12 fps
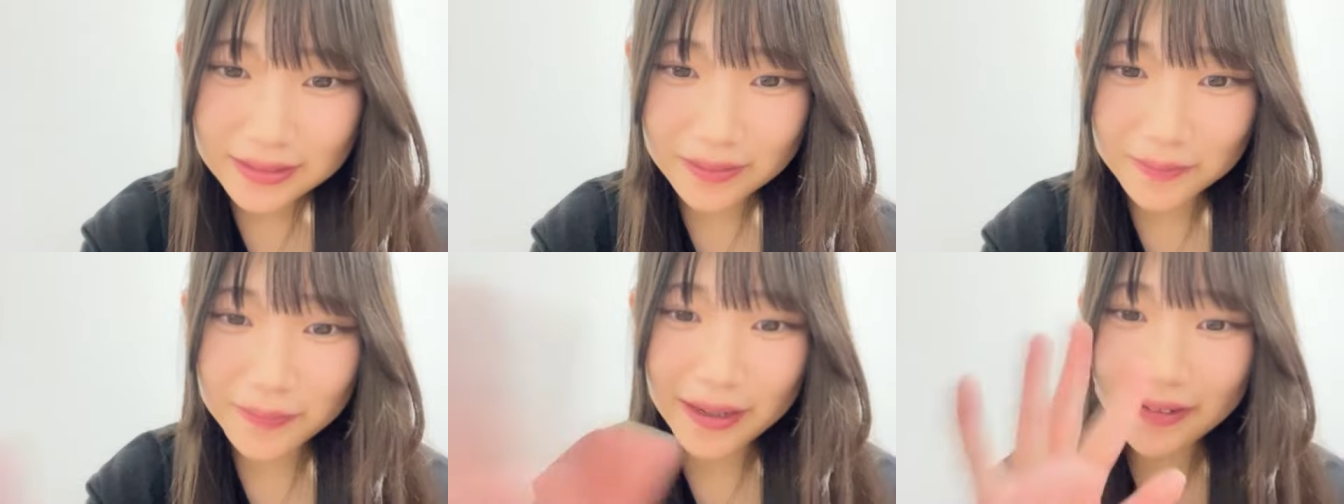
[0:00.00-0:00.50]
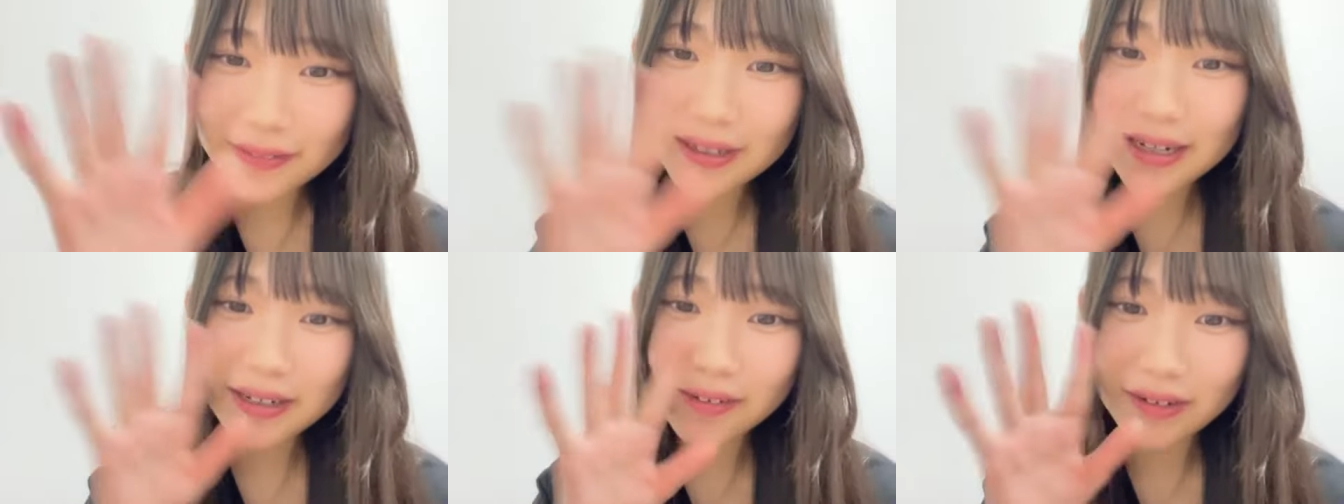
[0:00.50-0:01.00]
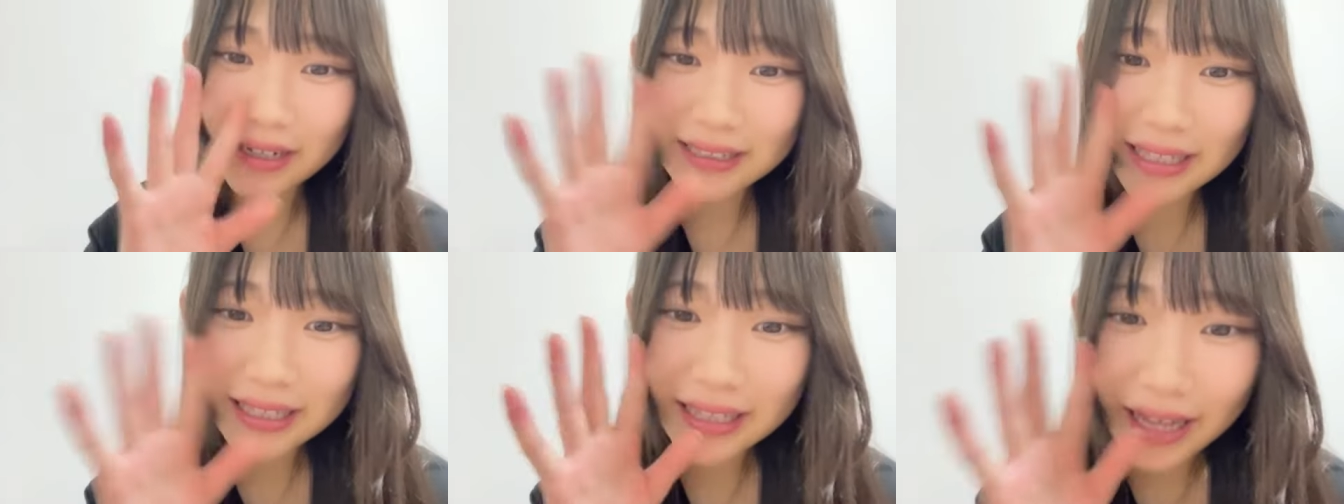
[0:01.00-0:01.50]
こんばんはお
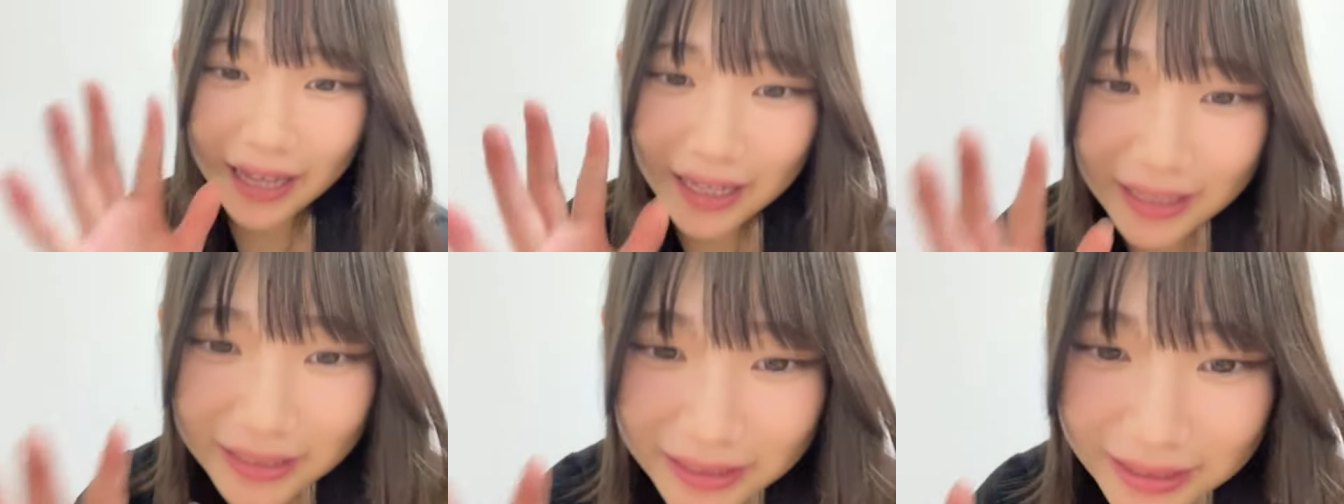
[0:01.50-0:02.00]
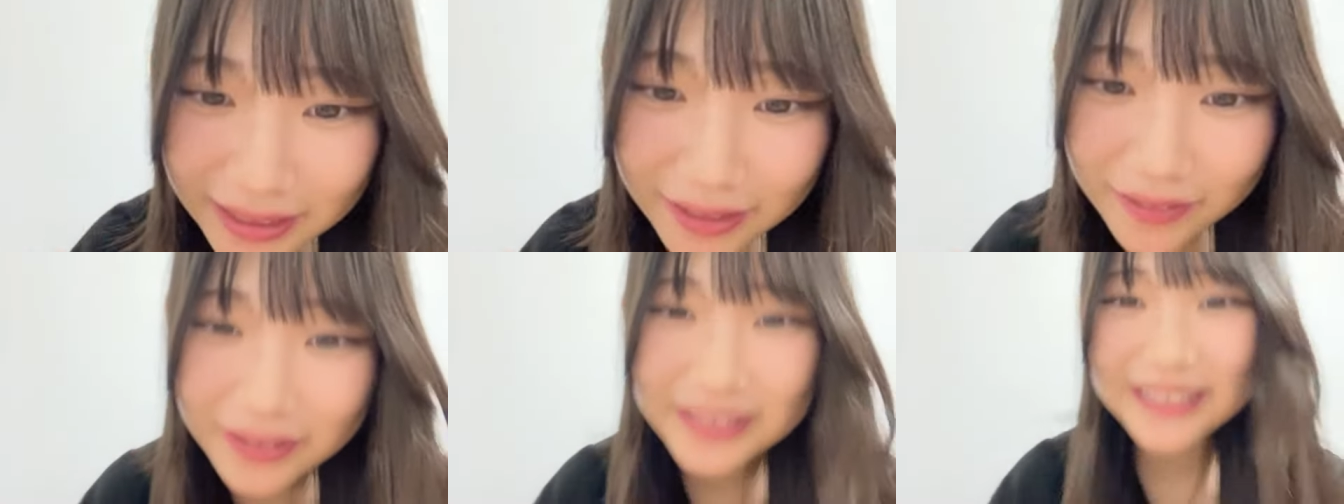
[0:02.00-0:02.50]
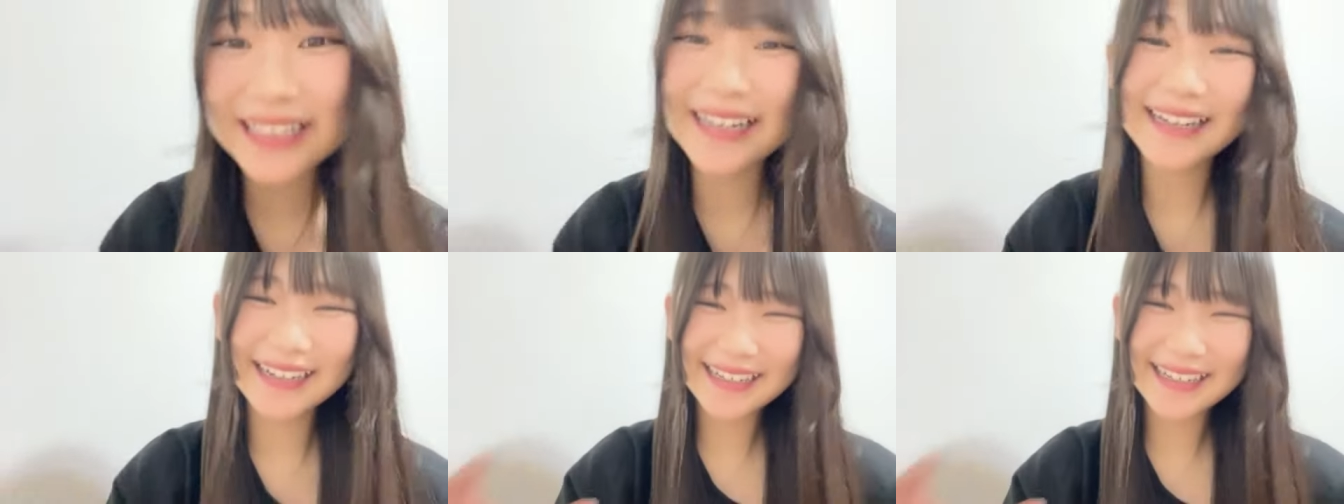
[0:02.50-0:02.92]
花だ結婚して